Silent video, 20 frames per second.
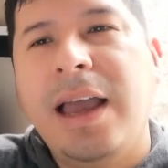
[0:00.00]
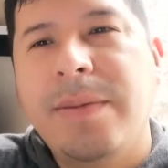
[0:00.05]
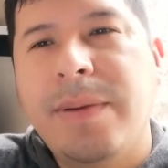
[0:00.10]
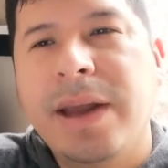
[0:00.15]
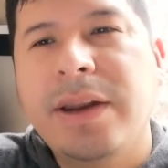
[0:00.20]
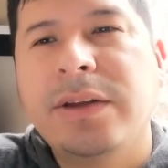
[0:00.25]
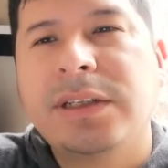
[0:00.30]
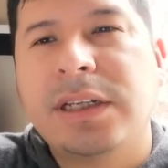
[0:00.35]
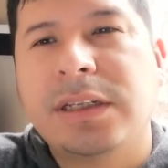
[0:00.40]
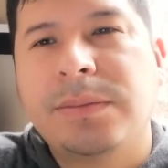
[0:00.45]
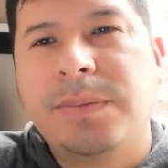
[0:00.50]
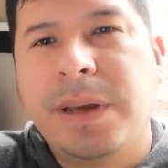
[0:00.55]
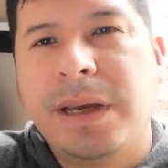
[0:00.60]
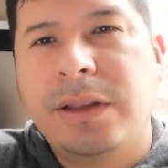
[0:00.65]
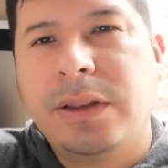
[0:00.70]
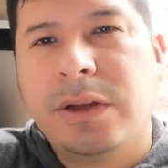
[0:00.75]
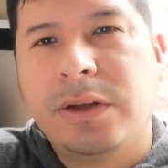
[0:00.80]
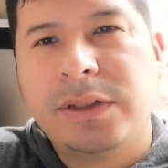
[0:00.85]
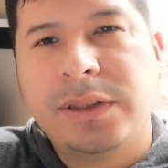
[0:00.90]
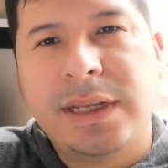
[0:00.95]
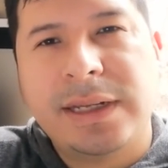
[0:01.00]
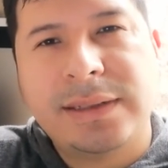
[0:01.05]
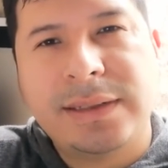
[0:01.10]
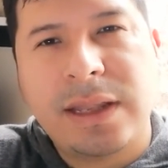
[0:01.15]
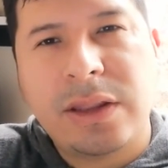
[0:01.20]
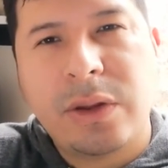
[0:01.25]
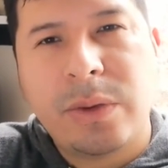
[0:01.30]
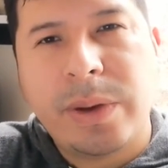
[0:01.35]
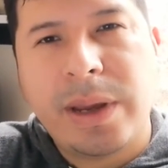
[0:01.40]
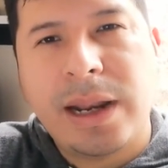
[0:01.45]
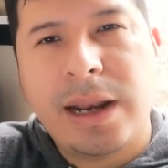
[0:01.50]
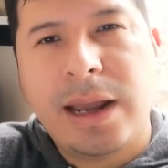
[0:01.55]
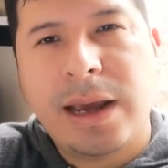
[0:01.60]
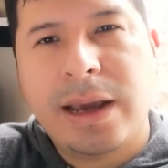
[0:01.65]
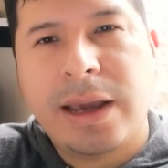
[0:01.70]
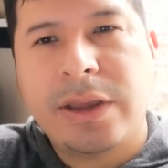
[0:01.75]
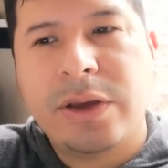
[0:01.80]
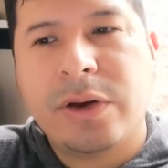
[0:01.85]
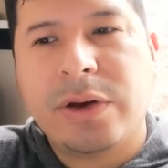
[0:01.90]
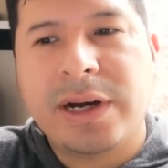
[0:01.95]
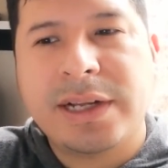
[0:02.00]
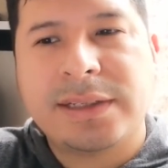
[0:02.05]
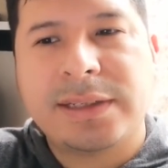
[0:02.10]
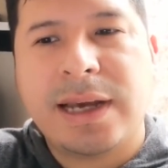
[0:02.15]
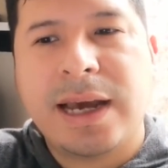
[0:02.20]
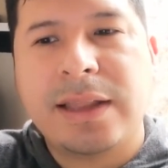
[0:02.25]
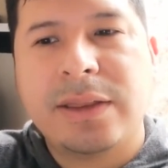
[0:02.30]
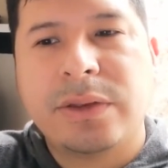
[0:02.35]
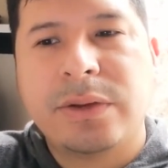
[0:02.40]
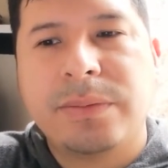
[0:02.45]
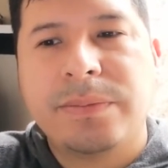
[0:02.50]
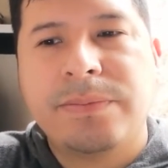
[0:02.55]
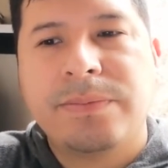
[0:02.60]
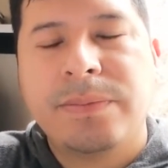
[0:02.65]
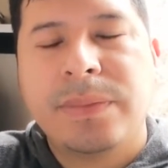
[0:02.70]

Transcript: Hay varios aspectos de esta novela que yo rescato.